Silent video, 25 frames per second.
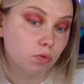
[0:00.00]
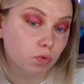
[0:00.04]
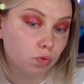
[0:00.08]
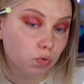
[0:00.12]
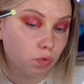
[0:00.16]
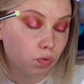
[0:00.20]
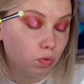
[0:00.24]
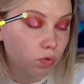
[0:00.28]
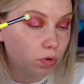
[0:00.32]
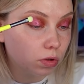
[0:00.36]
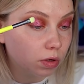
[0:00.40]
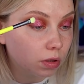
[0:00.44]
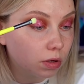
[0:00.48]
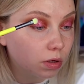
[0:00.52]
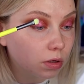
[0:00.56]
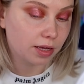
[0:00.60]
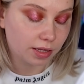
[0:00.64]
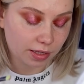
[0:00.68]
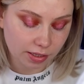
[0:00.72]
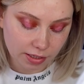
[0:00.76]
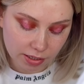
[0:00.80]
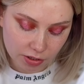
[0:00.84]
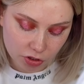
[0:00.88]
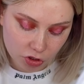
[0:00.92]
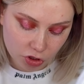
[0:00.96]
Тюнь.
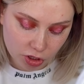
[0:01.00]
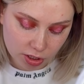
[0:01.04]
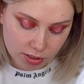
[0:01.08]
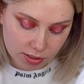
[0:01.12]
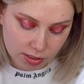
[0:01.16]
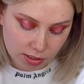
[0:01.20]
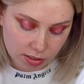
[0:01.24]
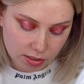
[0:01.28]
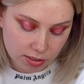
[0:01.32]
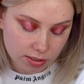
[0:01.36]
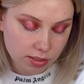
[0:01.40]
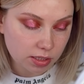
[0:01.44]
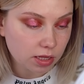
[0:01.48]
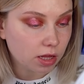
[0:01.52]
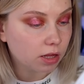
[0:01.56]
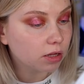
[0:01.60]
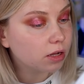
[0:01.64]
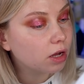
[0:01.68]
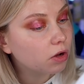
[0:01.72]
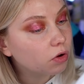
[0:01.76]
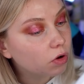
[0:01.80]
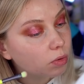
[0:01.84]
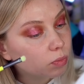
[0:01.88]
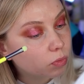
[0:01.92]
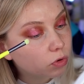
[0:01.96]
Я, честно, не знала,
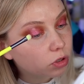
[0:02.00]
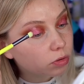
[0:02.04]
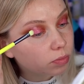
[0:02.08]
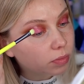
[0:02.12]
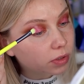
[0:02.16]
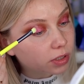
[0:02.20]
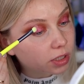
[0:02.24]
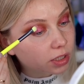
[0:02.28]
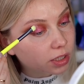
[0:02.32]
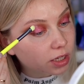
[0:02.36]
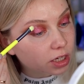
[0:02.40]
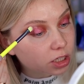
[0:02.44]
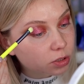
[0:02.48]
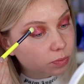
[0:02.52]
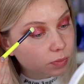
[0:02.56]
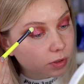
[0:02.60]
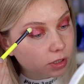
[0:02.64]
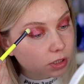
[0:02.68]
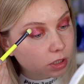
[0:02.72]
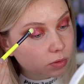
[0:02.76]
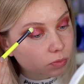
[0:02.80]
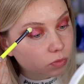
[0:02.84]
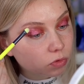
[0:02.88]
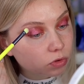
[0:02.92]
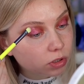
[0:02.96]
какой будет макияж,
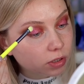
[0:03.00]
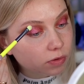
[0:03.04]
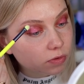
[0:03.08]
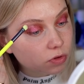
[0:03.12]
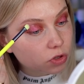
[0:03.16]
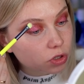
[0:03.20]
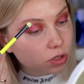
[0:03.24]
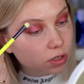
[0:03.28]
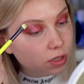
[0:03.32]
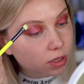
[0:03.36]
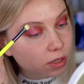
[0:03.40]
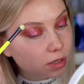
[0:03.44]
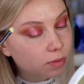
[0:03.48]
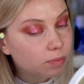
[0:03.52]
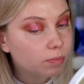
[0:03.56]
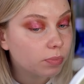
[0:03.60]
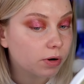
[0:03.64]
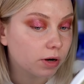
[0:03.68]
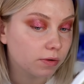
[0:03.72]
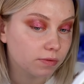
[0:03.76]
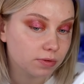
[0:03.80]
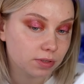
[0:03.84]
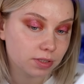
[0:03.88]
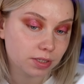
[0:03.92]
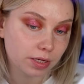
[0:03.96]
поэтому у девочки
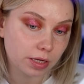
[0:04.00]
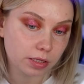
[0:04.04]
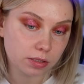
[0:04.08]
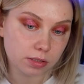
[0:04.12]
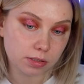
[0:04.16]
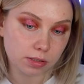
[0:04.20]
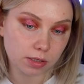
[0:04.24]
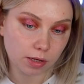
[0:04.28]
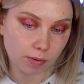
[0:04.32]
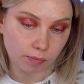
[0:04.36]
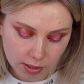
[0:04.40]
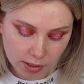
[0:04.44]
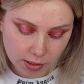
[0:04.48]
импровизация.